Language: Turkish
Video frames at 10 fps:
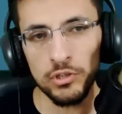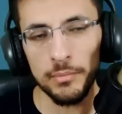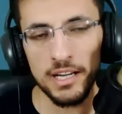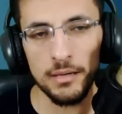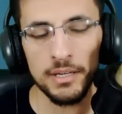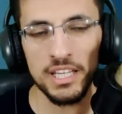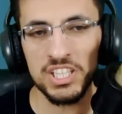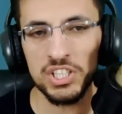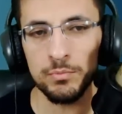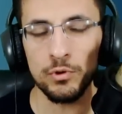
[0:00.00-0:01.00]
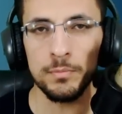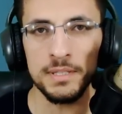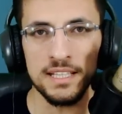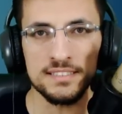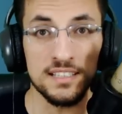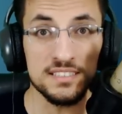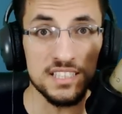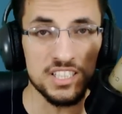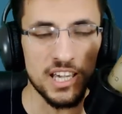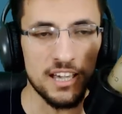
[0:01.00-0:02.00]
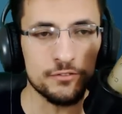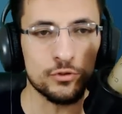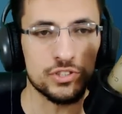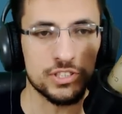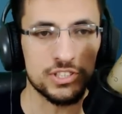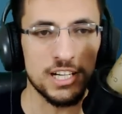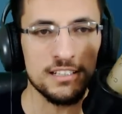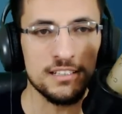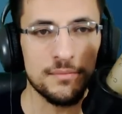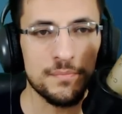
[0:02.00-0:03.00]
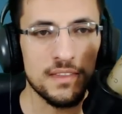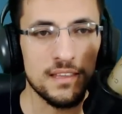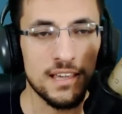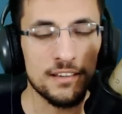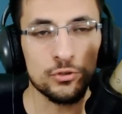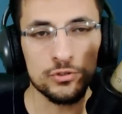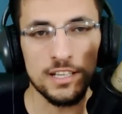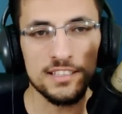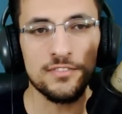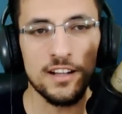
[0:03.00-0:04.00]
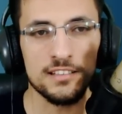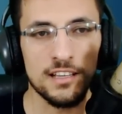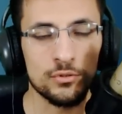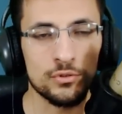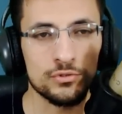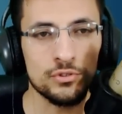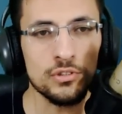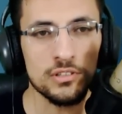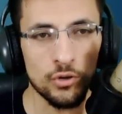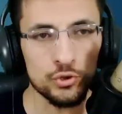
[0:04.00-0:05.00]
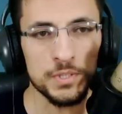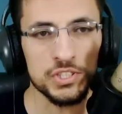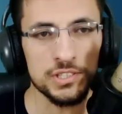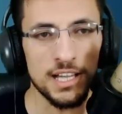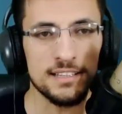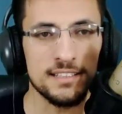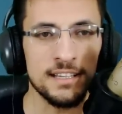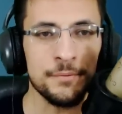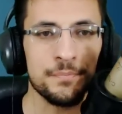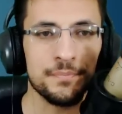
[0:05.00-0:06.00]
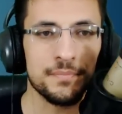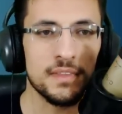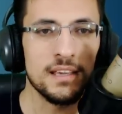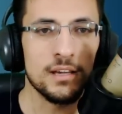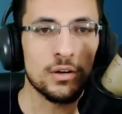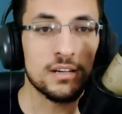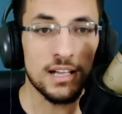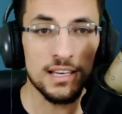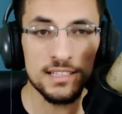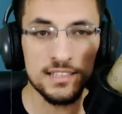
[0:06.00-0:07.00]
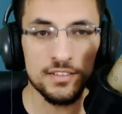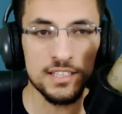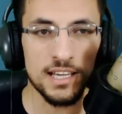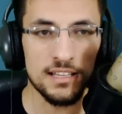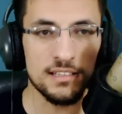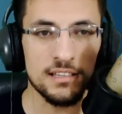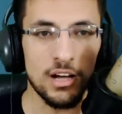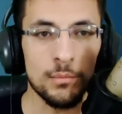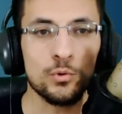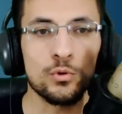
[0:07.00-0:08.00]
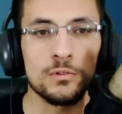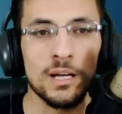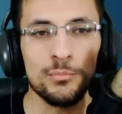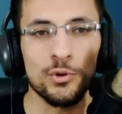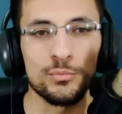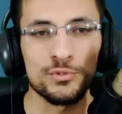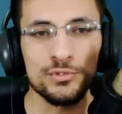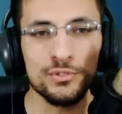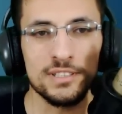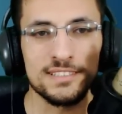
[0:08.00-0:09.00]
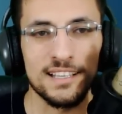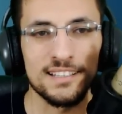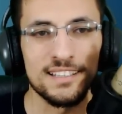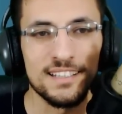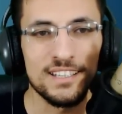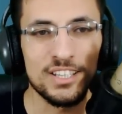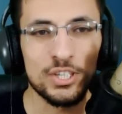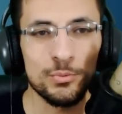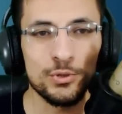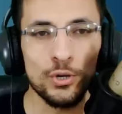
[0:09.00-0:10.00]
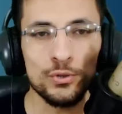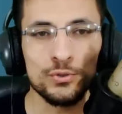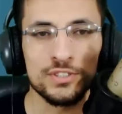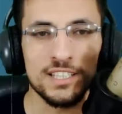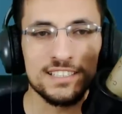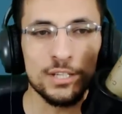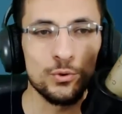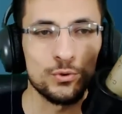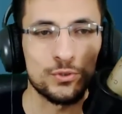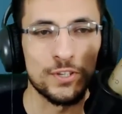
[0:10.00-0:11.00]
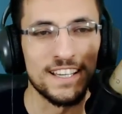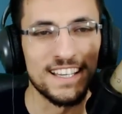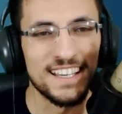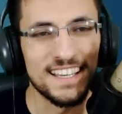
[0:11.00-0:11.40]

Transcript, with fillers: bununla beraber iki büyülü bir destansı iki Efso çıkacak. Efso sandık var daha doğrusu. Koçbaşın geldi. Kraliyet devin geldi ama kullanmıyor musun ki sen? 2408'e 100.